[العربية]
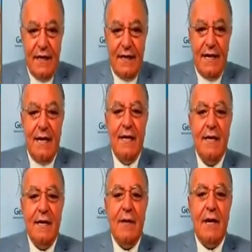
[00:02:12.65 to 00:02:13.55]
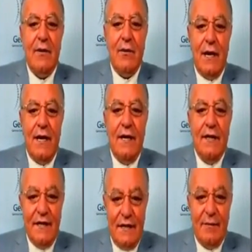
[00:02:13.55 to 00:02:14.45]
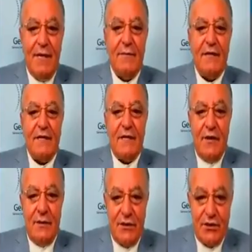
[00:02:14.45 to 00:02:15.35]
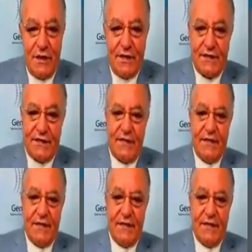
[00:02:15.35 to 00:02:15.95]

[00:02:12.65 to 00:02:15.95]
إلى ما هو انعدام الامن الغذائي وانتشار طيب المصير.